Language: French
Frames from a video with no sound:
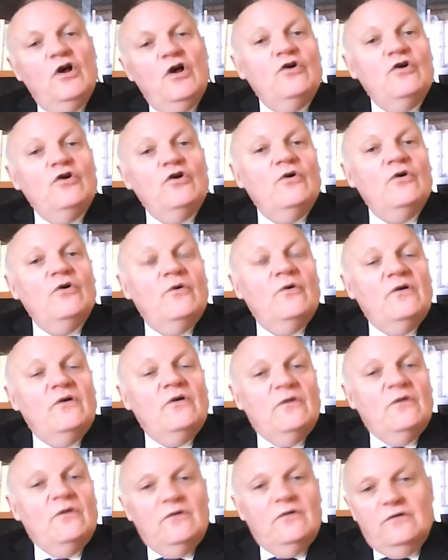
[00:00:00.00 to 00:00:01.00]

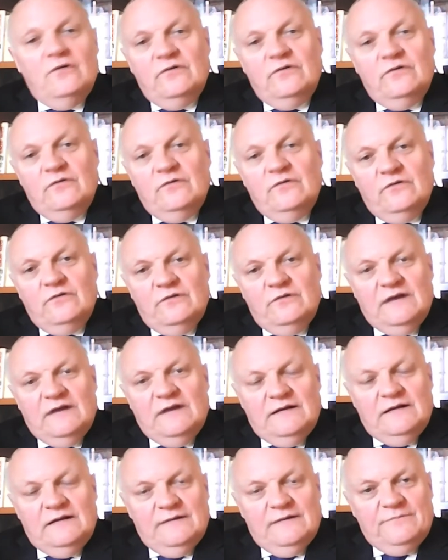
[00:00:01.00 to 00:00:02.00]
le,
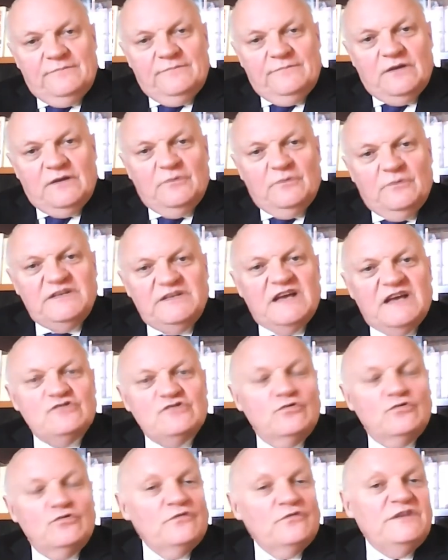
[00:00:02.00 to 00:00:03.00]
comment dirais-je,
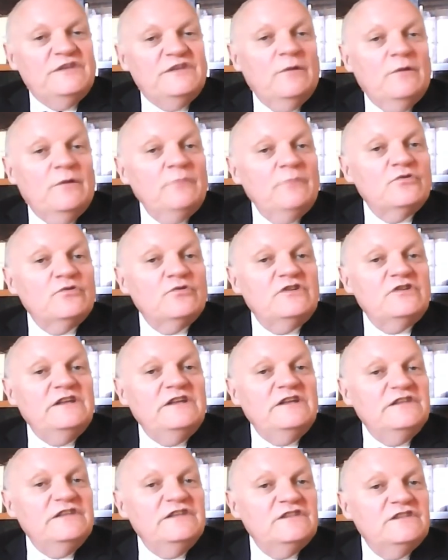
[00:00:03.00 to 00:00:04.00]
le confinement pour qu'ils
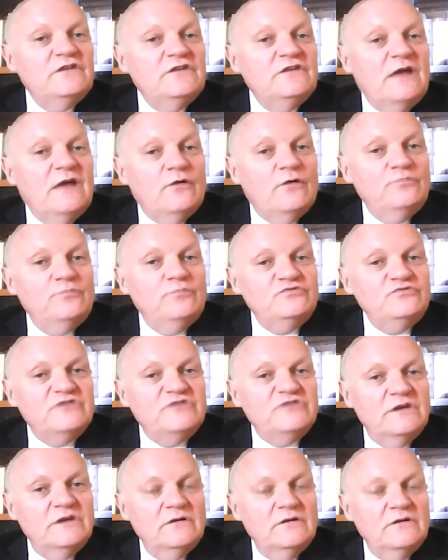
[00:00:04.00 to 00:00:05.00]
décident de la
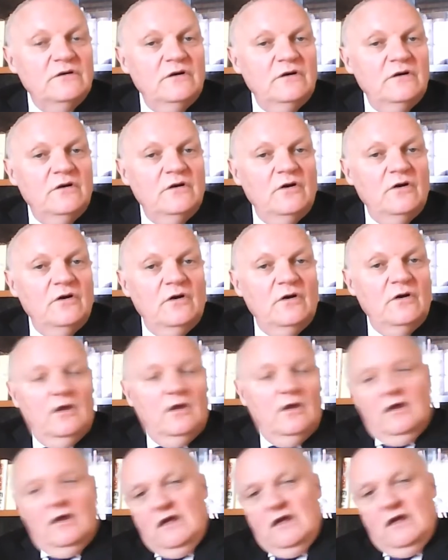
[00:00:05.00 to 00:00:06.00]
repousser.
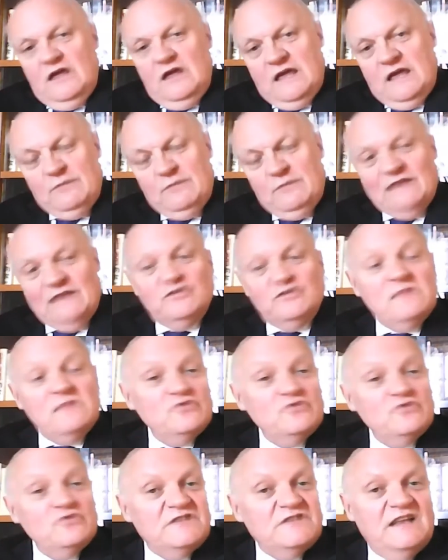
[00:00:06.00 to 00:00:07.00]
Et puis la deuxième
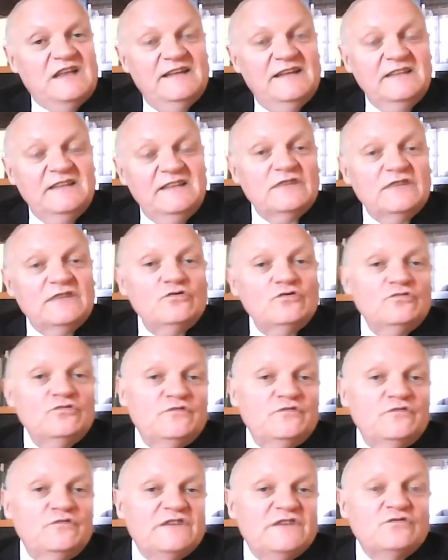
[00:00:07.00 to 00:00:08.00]
chose qu'il a dit, c'est que de
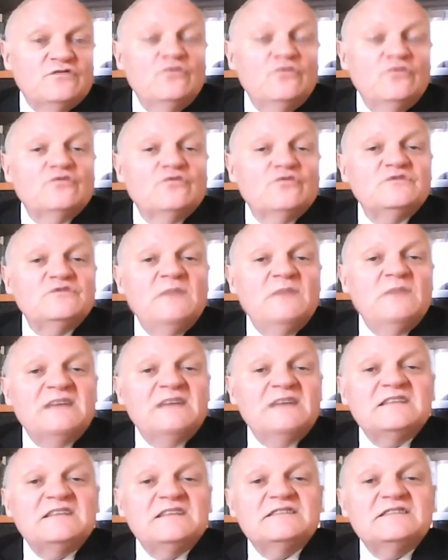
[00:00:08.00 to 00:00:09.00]
toute façon, le 11 mai,
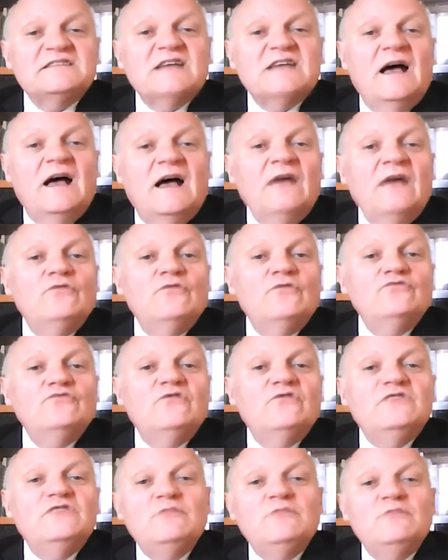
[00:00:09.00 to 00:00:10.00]
ça sera
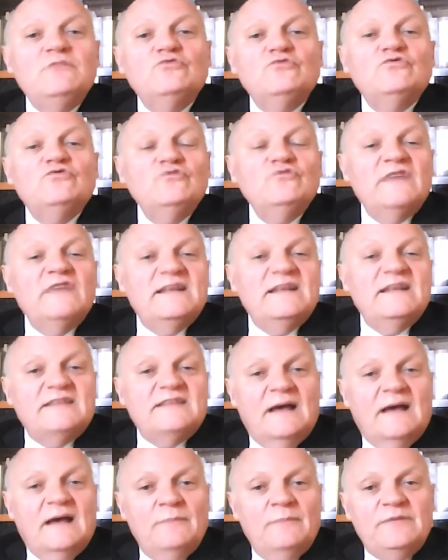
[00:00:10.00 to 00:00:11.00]
le début d'une nouvelle
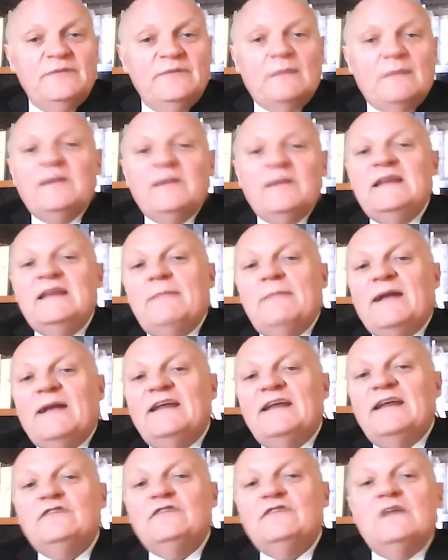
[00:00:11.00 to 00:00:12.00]
étape. Et après, il a
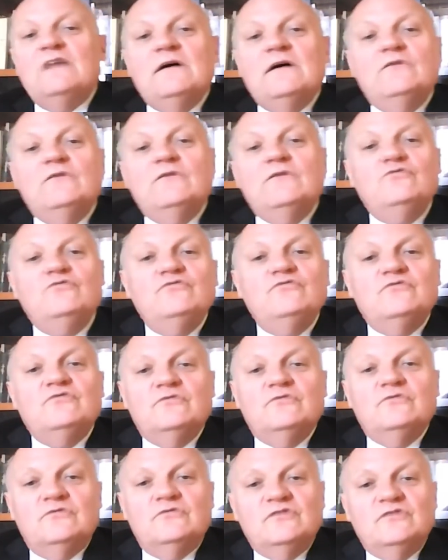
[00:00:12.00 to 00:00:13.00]
parlé
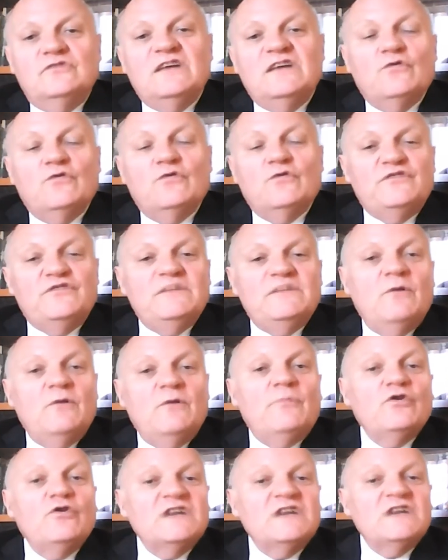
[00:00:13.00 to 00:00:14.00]
de, déconfinement
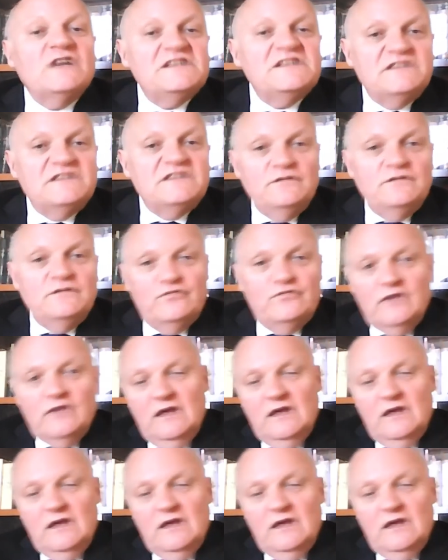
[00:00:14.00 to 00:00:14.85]
progressif.